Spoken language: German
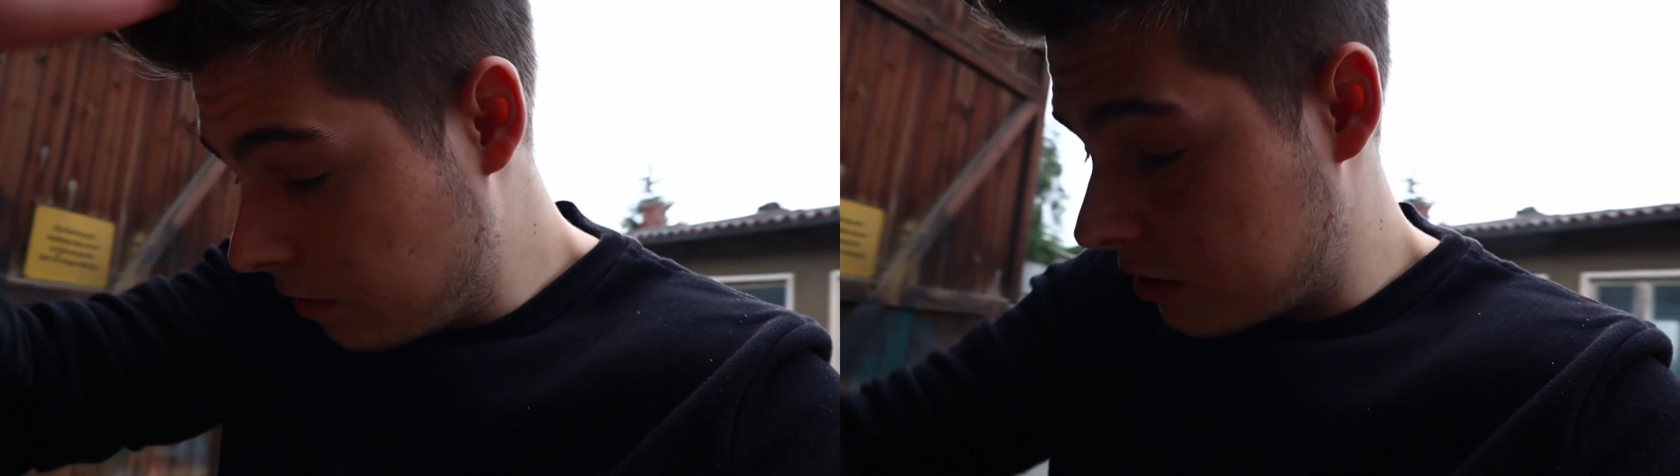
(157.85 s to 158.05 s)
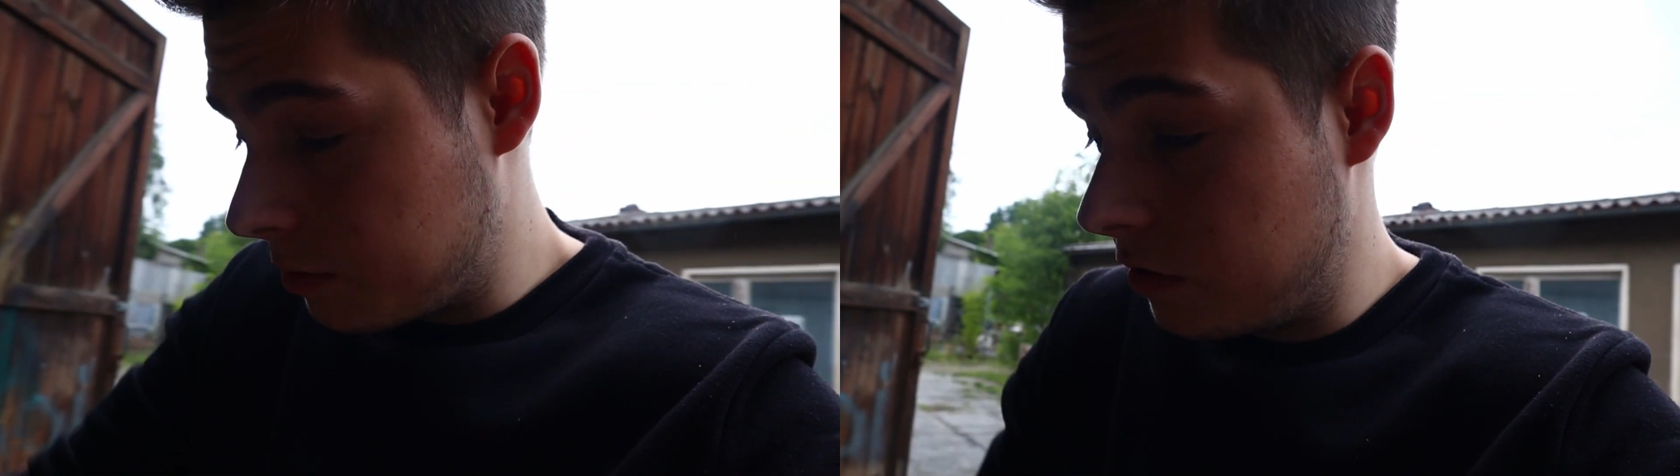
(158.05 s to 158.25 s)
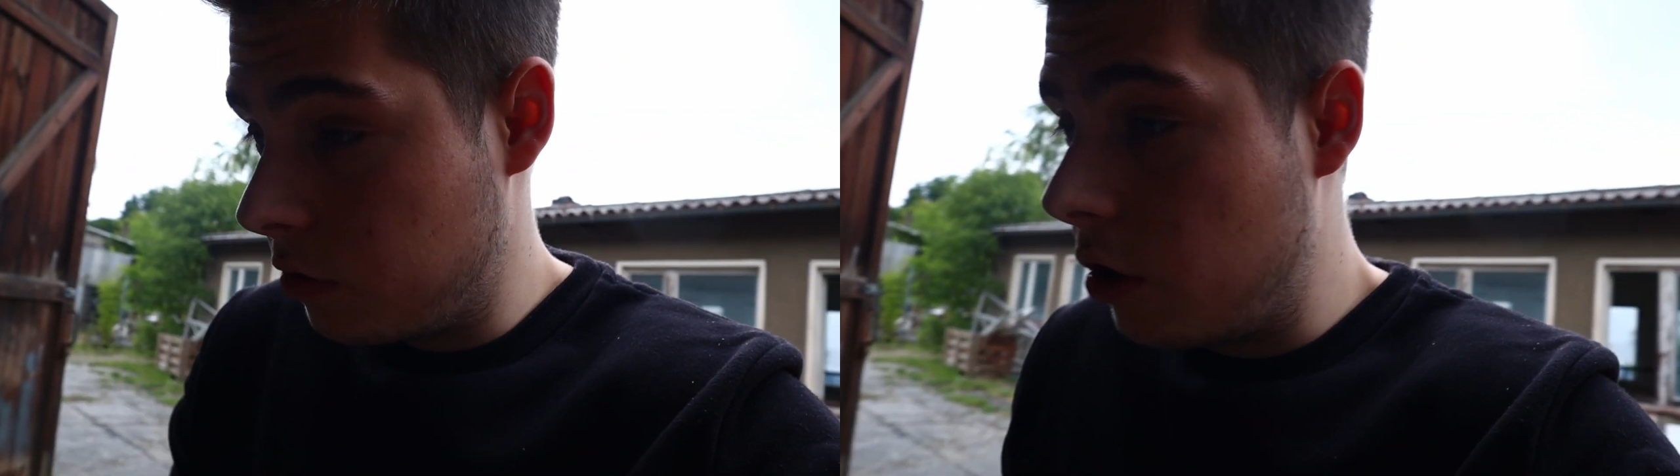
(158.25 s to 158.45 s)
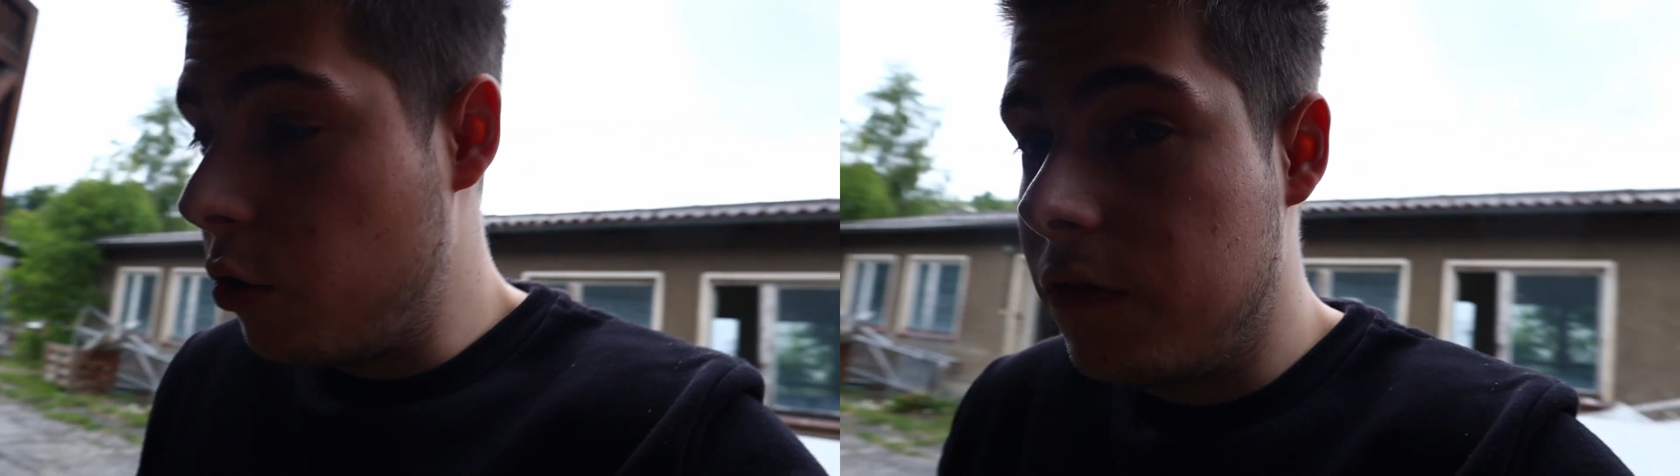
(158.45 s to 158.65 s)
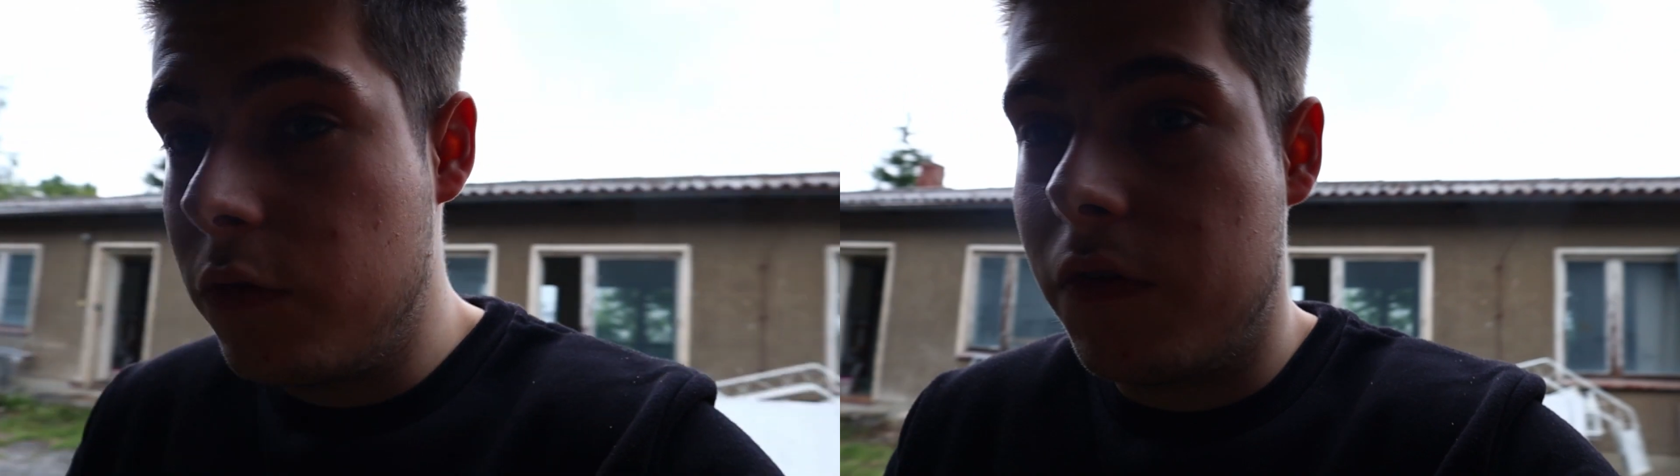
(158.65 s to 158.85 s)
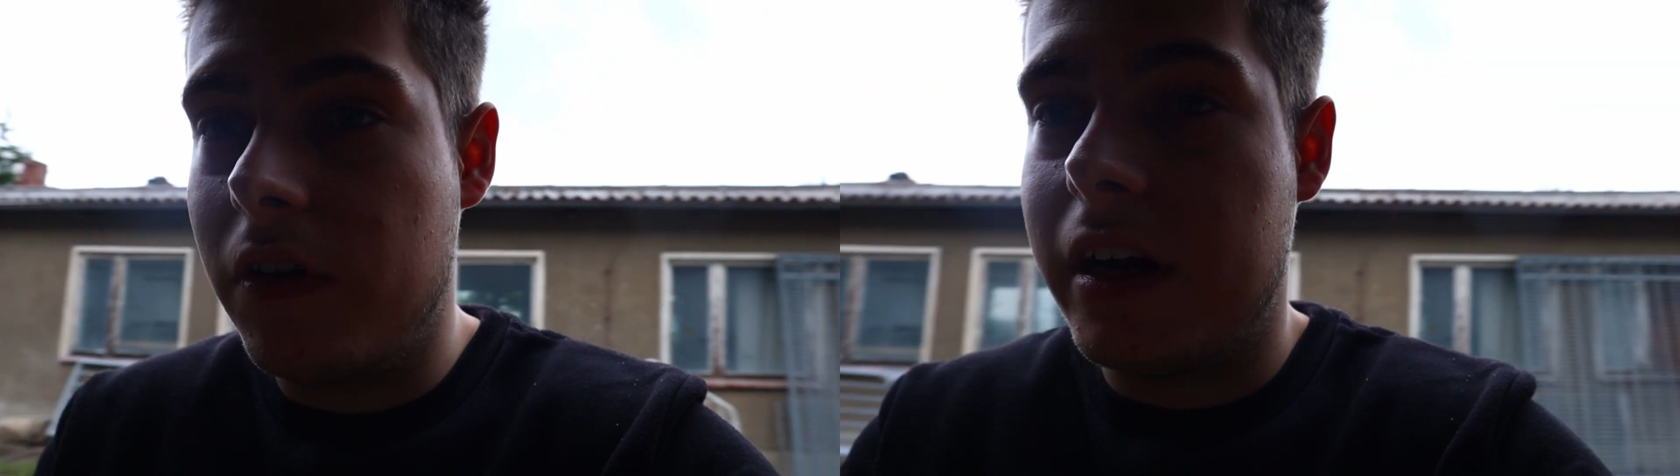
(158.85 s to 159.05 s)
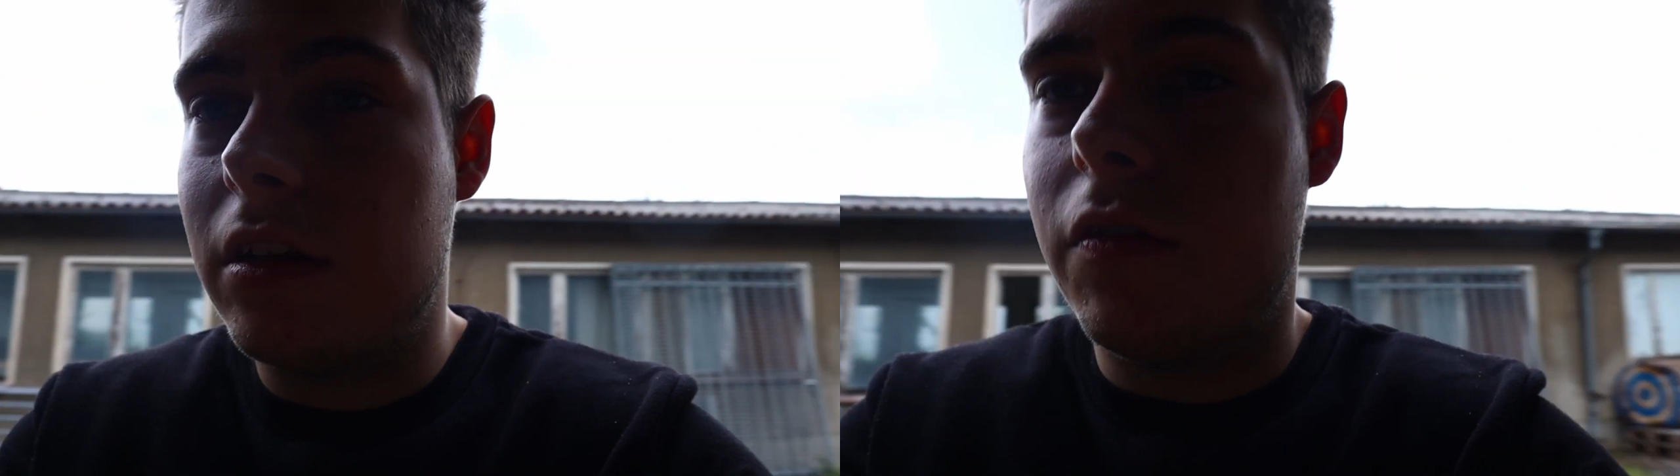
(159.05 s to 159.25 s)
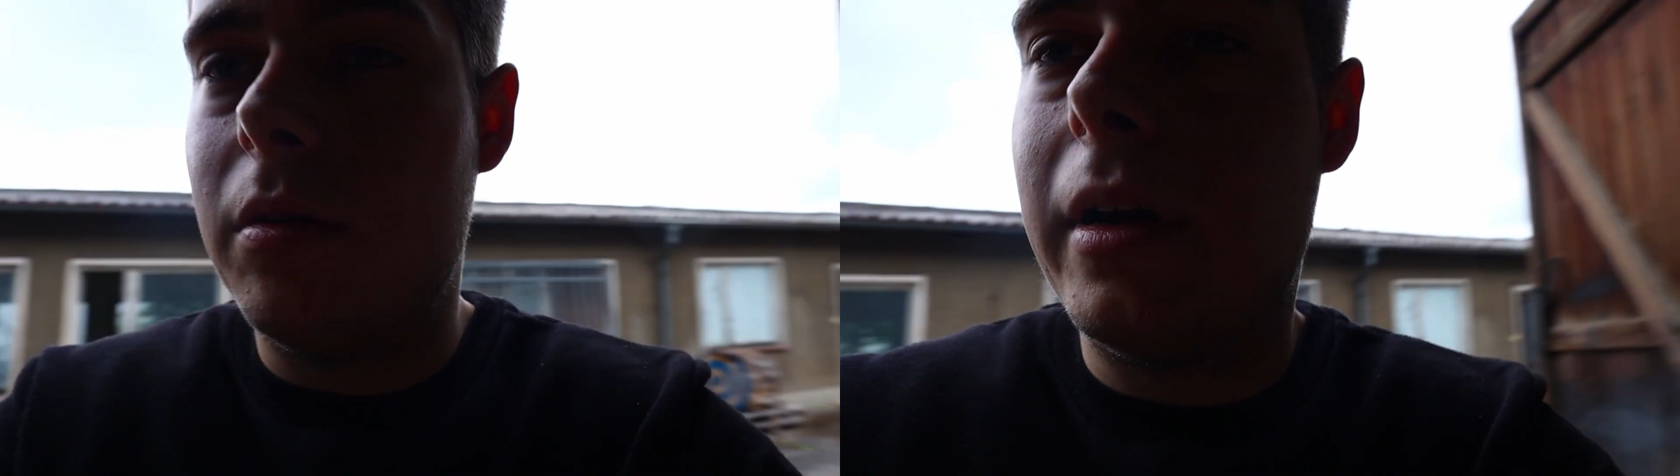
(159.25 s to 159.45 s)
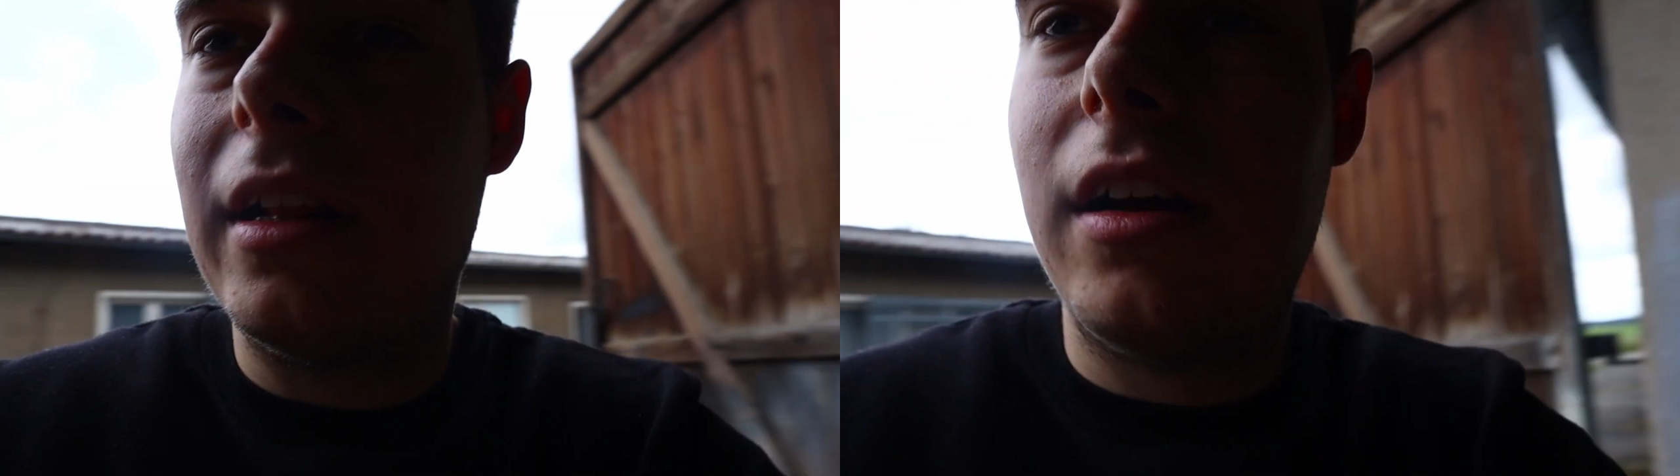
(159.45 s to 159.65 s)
was man sogar irgendwo vielleicht auf eBay